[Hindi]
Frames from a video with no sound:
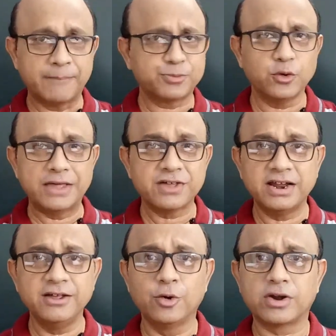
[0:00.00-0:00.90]
अब तो
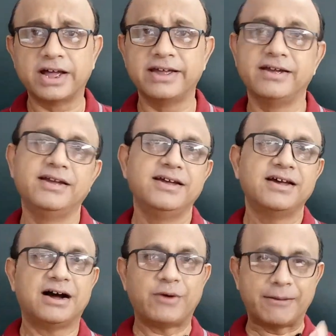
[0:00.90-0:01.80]
ऐसा नहीं हो रहा है
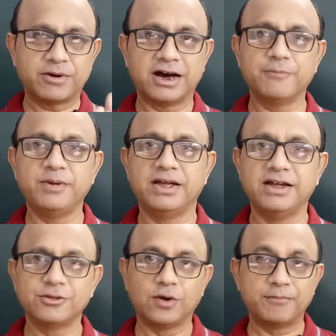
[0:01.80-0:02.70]
अब आप घर पे
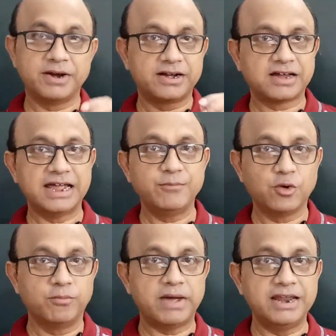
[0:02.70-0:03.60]
हैं तो अपने टाइम
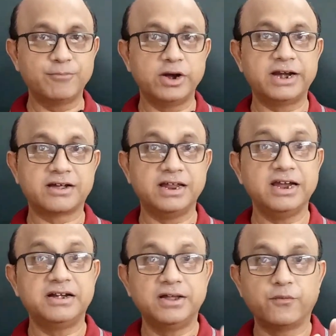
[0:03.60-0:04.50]
को मैनिपुलेट
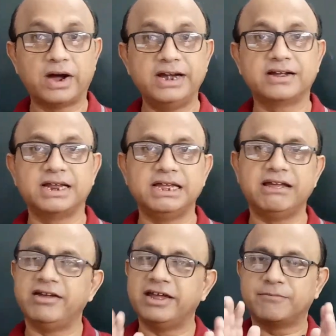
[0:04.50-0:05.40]
करिए डिवाइड
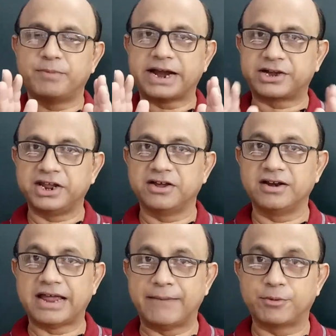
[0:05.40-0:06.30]
करिए एक
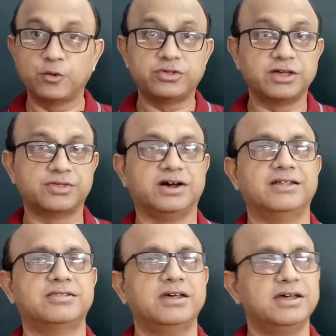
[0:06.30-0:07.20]
प्रैक्टिकल अप्रोच के
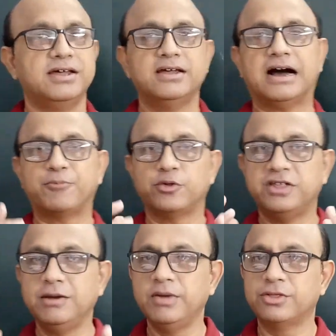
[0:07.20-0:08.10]
साथ आपको
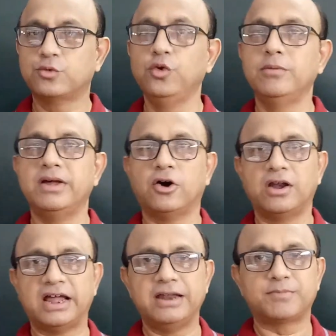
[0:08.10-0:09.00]
दिन में स्कूल में
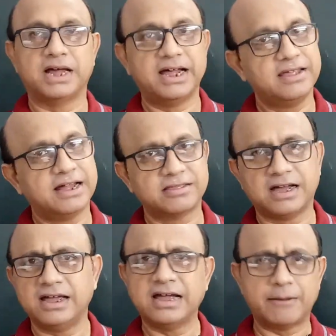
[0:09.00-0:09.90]
ऑनलाइन पढ़ाया
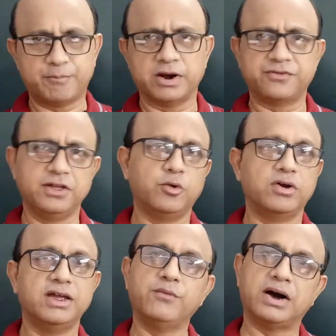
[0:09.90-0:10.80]
जाता है आप पढ़ते
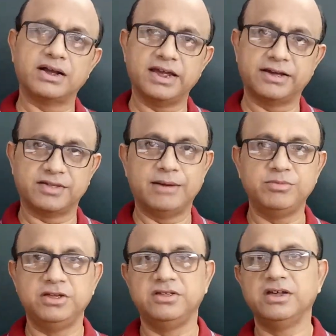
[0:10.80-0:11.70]
होंगे वहाँ के
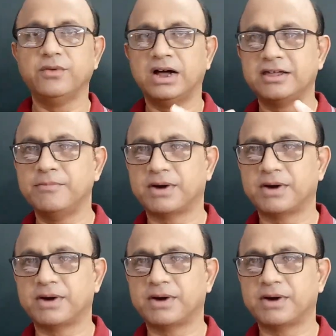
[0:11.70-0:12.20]
एग्ज़ाम दीजिए वहाँ